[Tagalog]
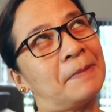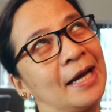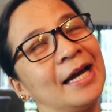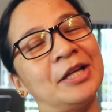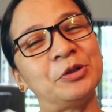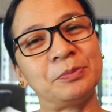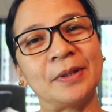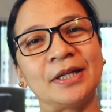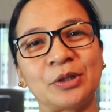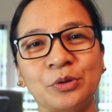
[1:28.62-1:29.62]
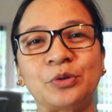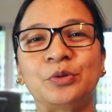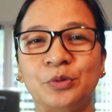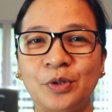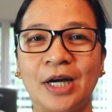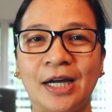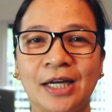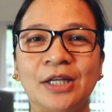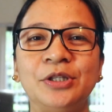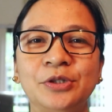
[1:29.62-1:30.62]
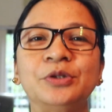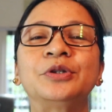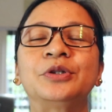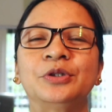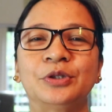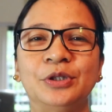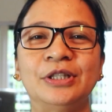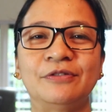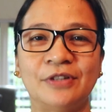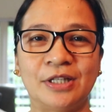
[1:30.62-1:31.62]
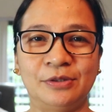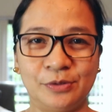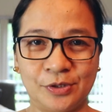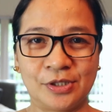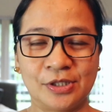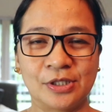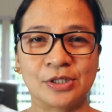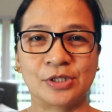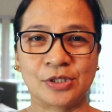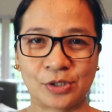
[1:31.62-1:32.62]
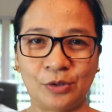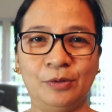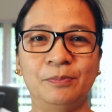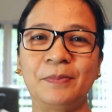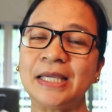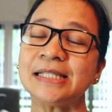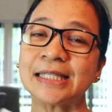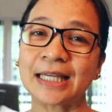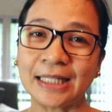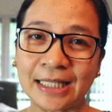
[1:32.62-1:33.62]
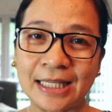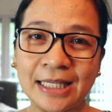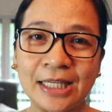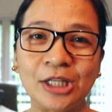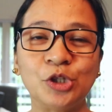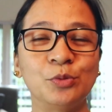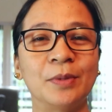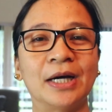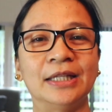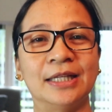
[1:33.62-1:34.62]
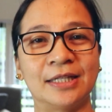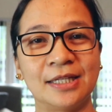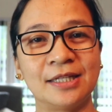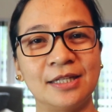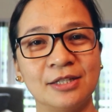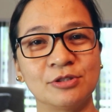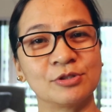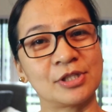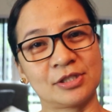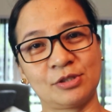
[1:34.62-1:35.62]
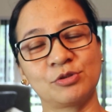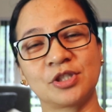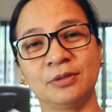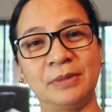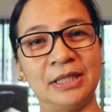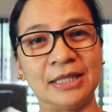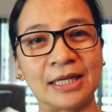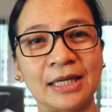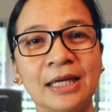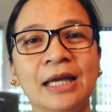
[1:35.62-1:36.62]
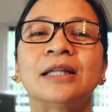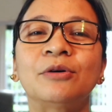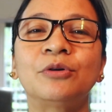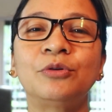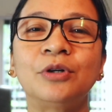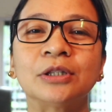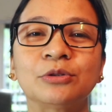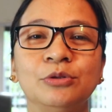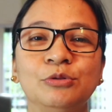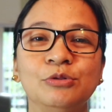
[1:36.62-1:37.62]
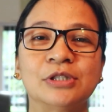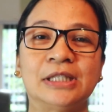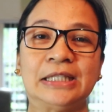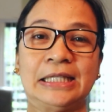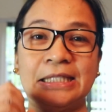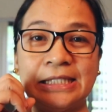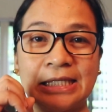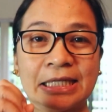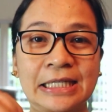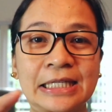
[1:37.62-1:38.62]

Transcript: paano ba nakukuha yung coronavirus? So, basically, yung mga naririnig nyo sa social media, nakukuha to dun sa talsik